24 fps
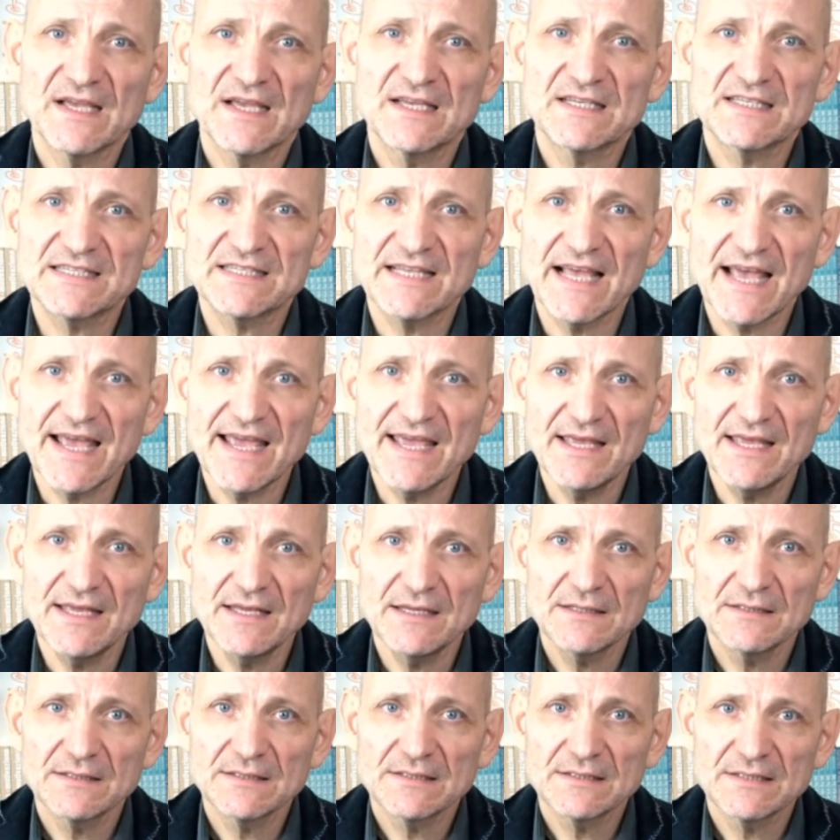
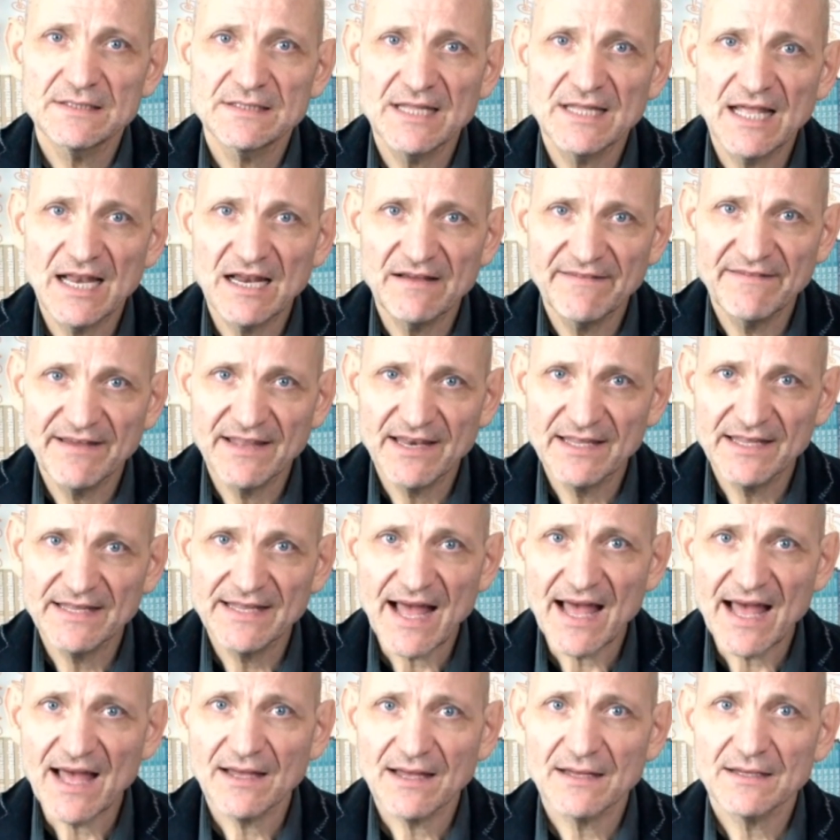Sei nella
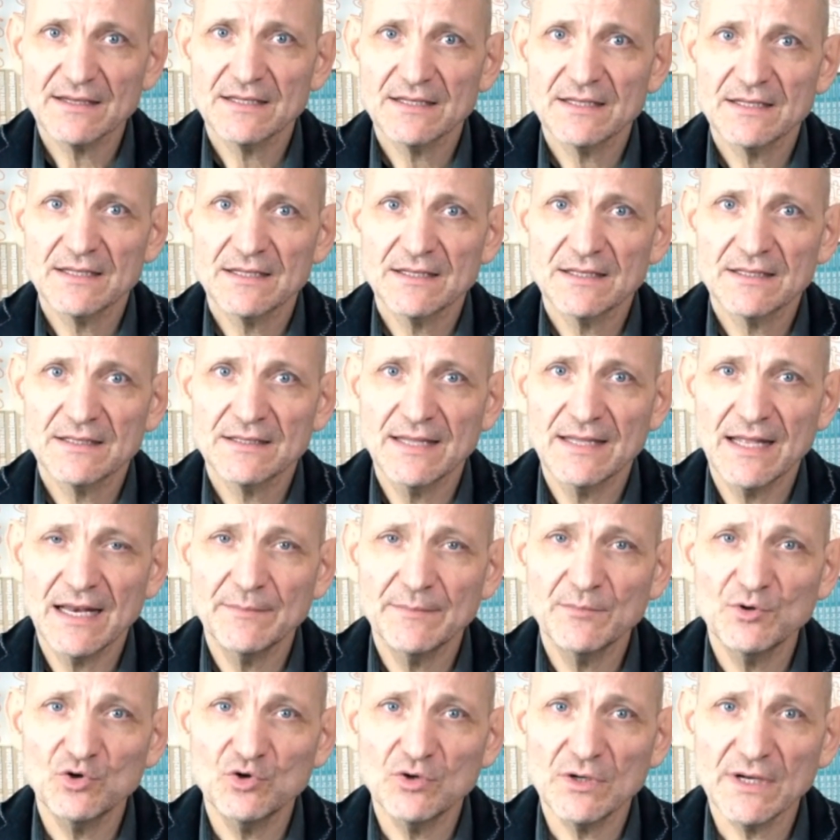verità
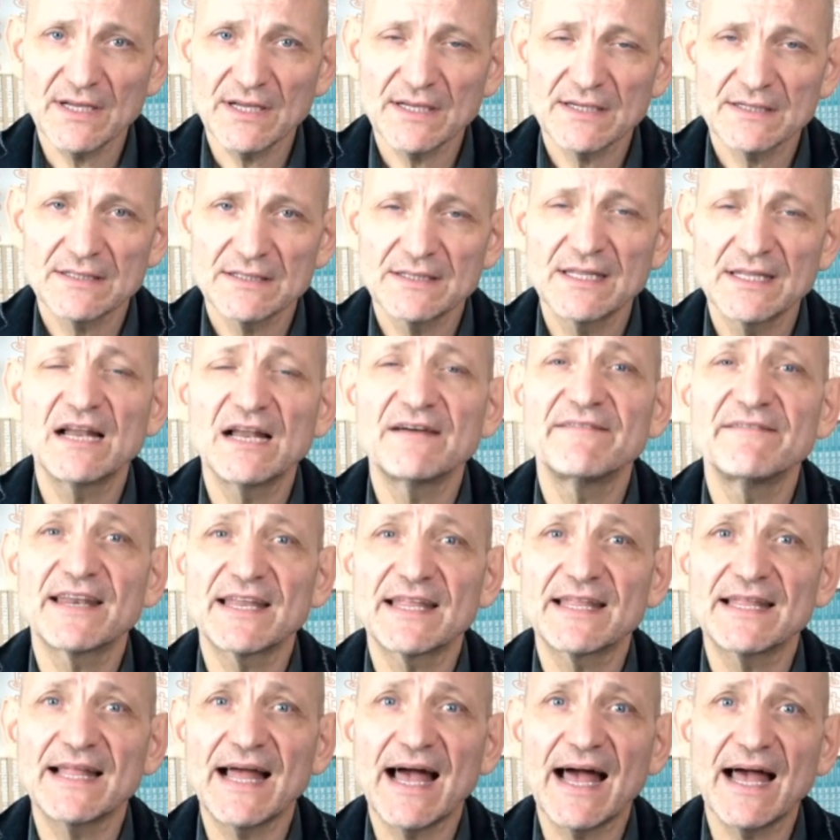dell'amore, nella
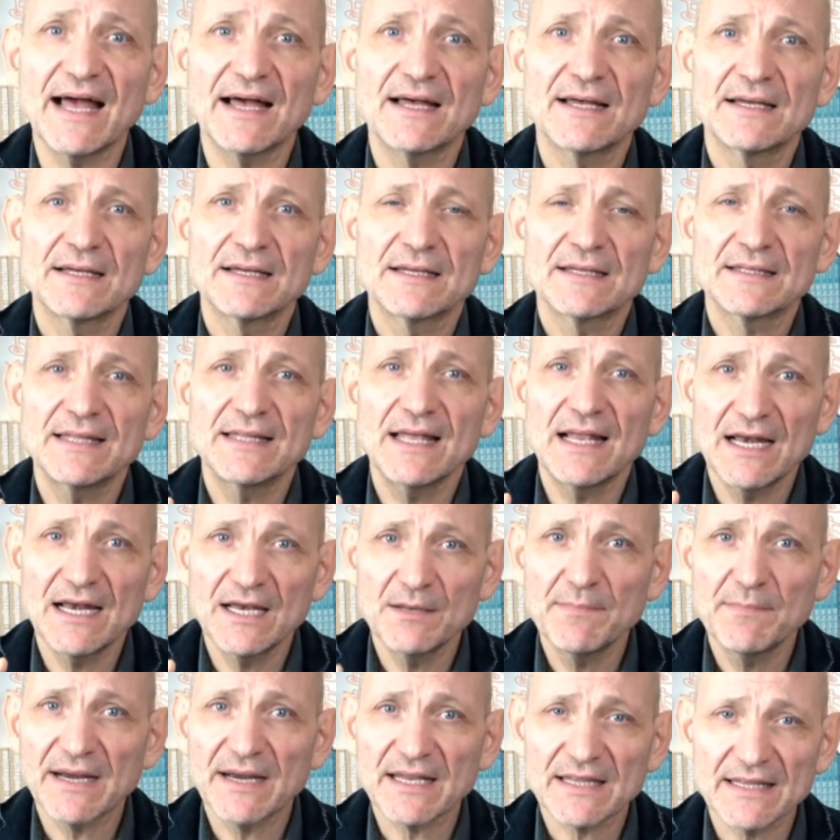verità della
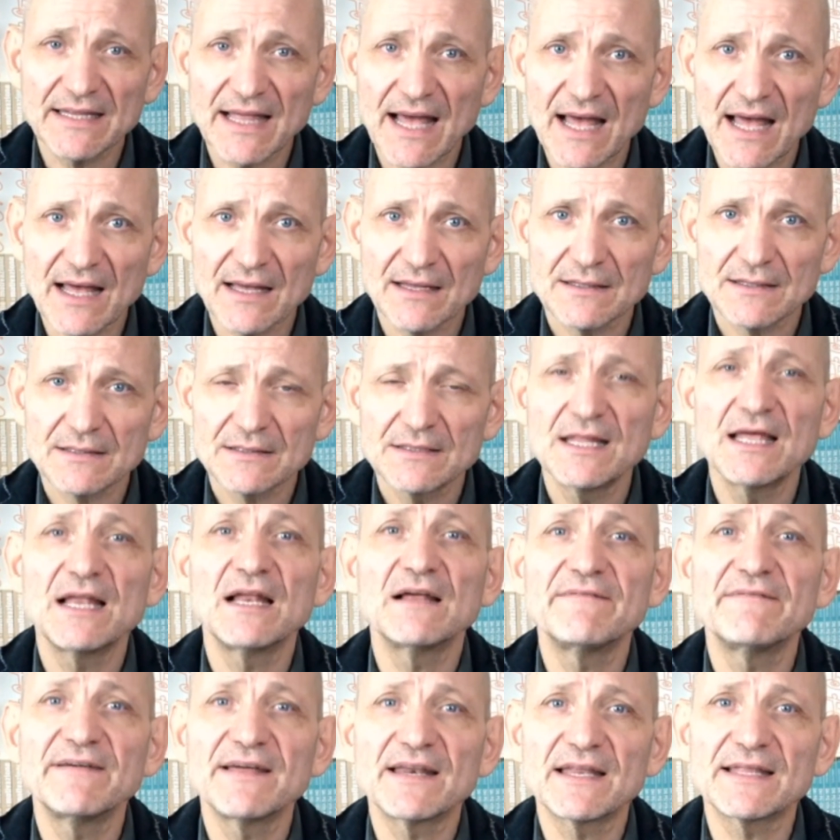libertà,
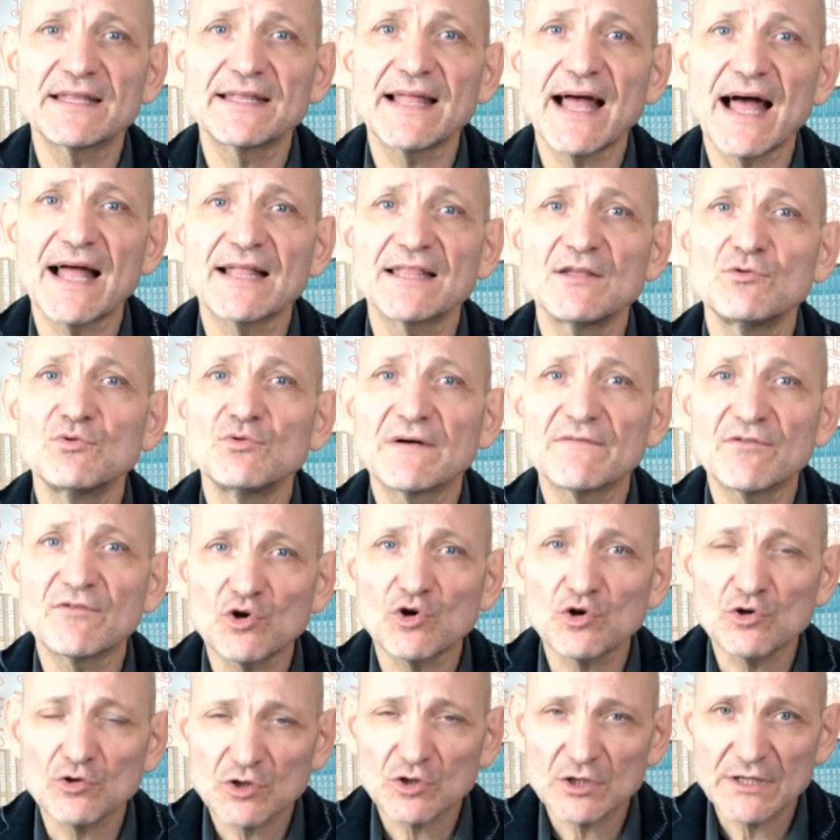nella verità di una
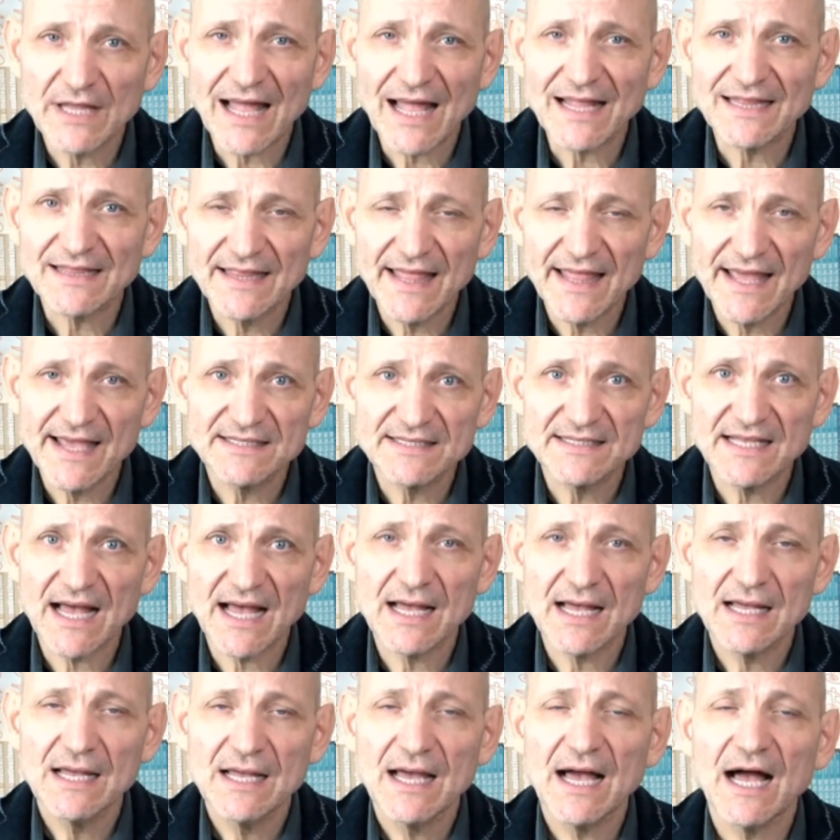volontà
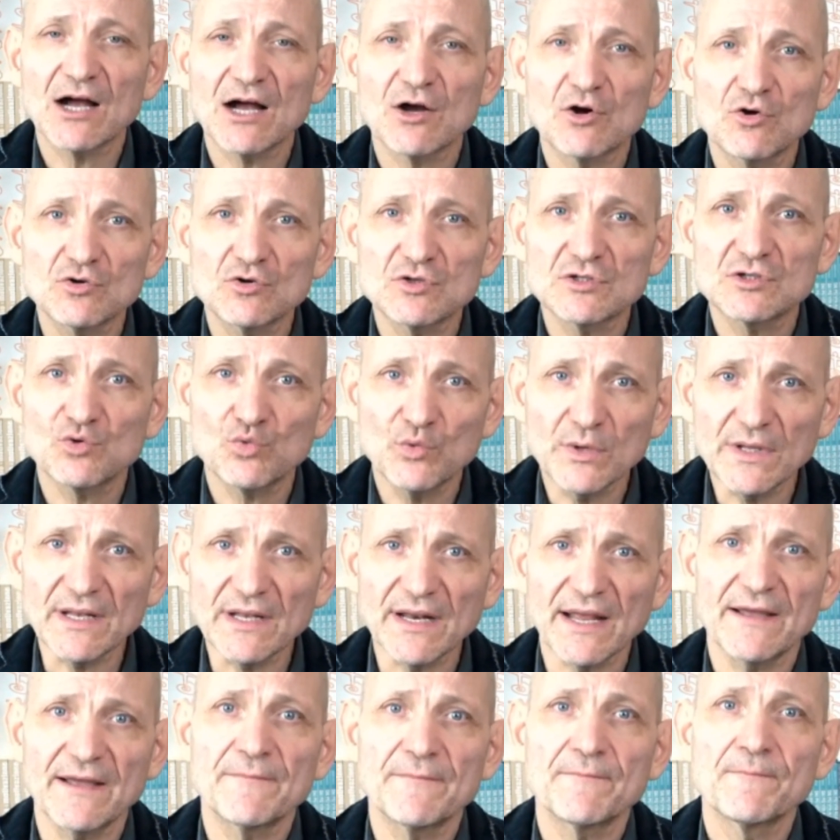tesa a
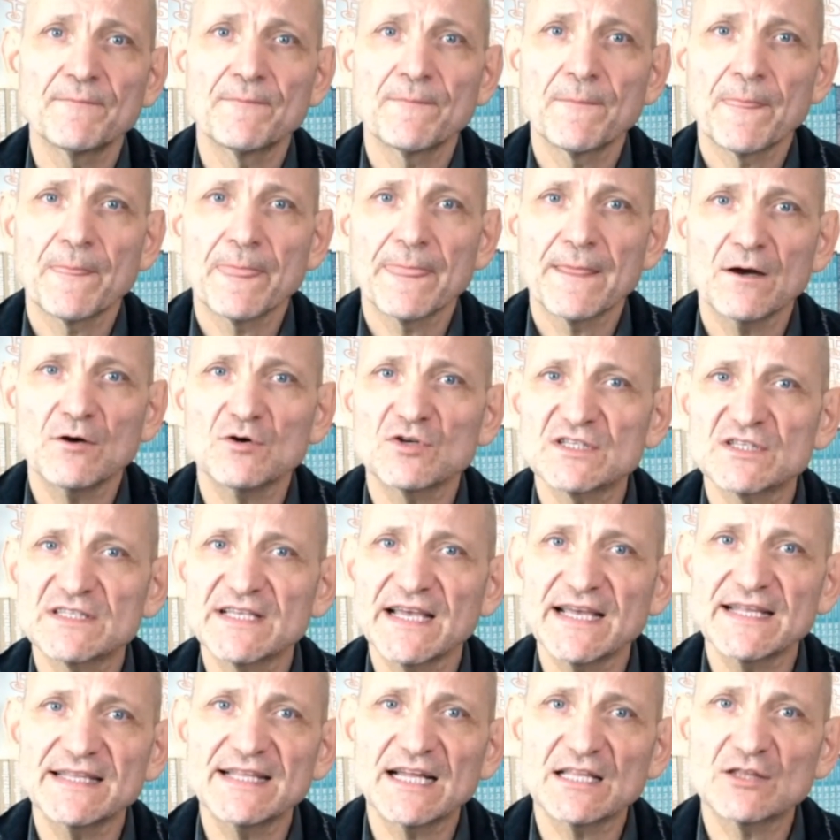costruire o
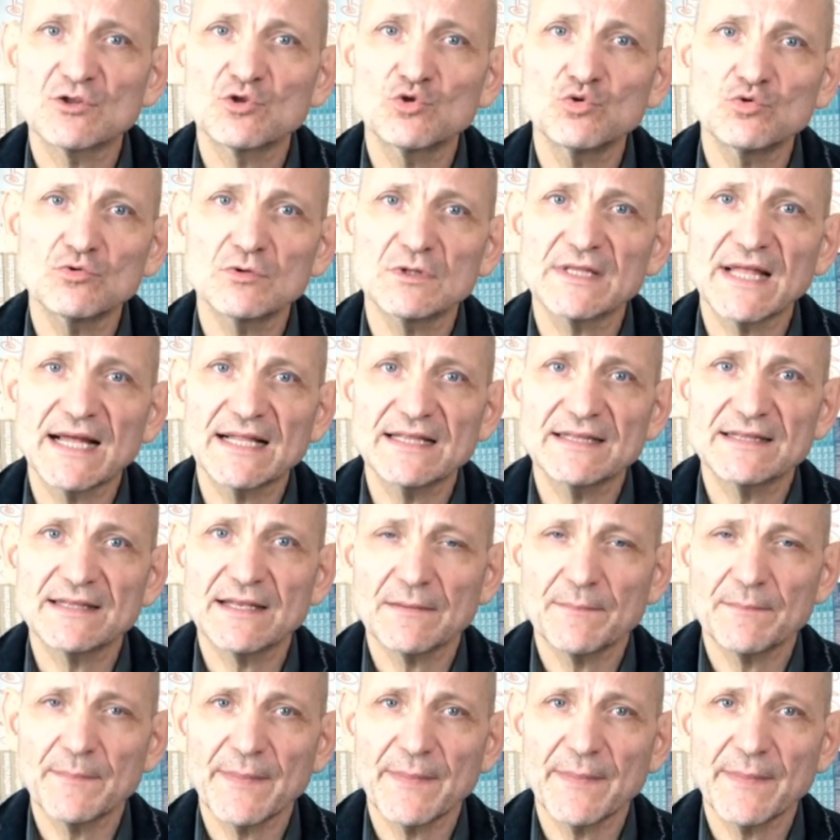sei da tutt'altra